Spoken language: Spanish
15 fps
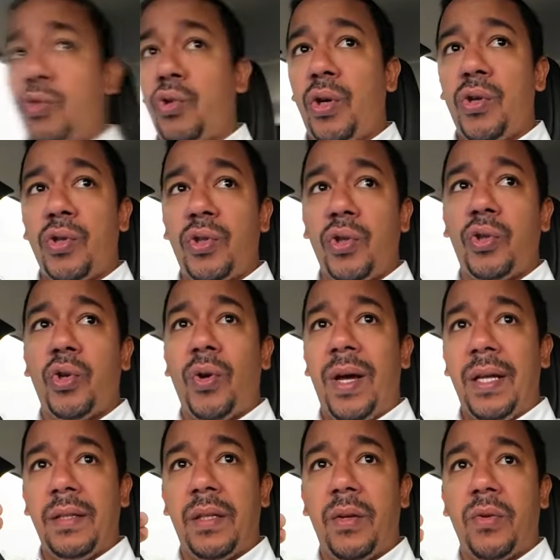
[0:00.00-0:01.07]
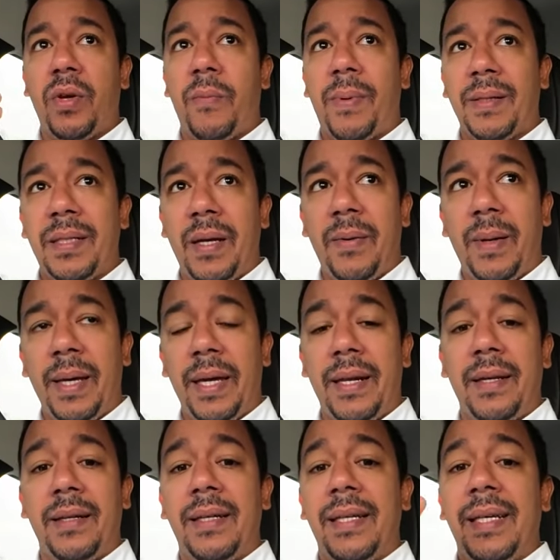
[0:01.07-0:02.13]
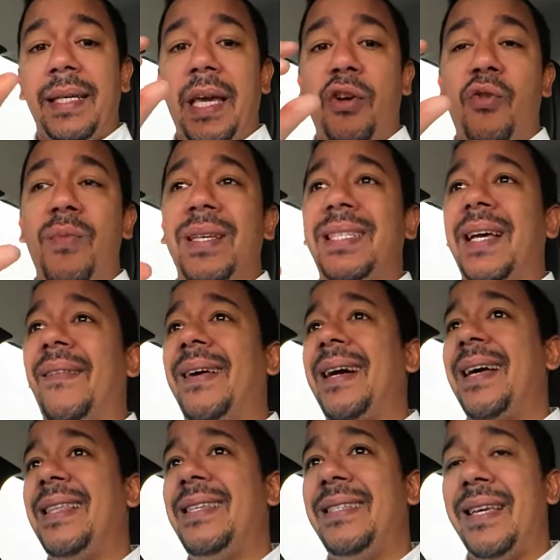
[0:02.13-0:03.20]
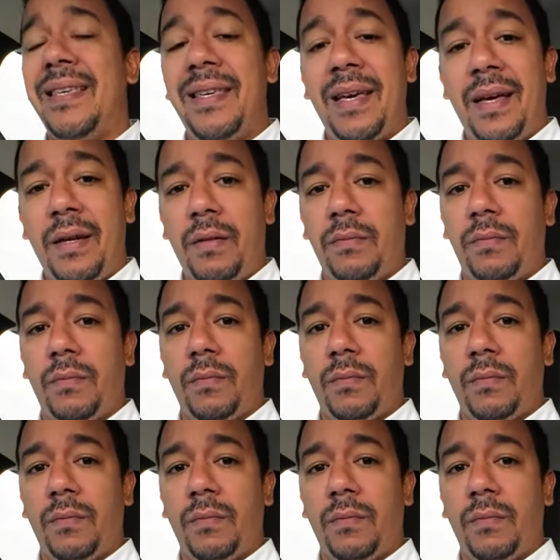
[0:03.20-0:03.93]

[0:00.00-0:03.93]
Muchos de nosotros antes lo que pasaba era que comenzaban a diseñar,